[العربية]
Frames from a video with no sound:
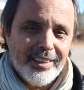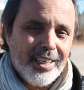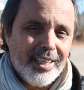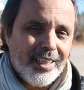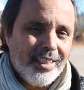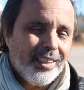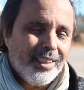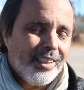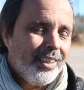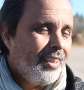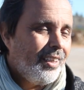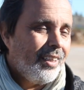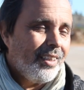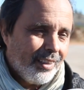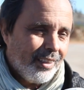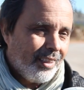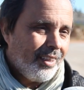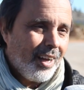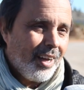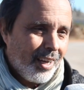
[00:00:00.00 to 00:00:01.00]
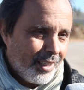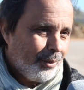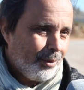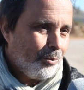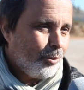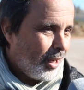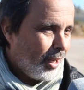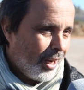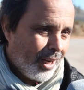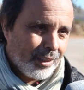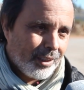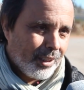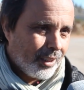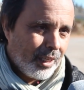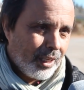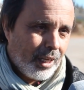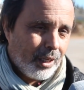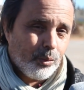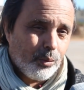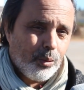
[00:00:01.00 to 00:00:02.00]
يعني هذه ملاحظه
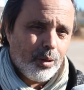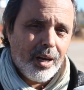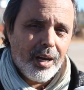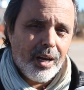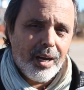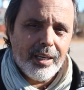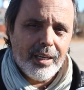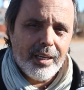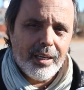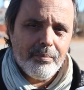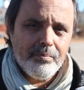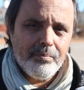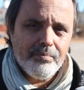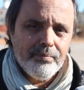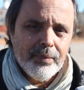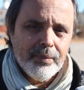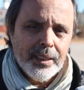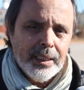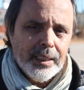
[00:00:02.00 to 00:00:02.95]
تلاحظوها انا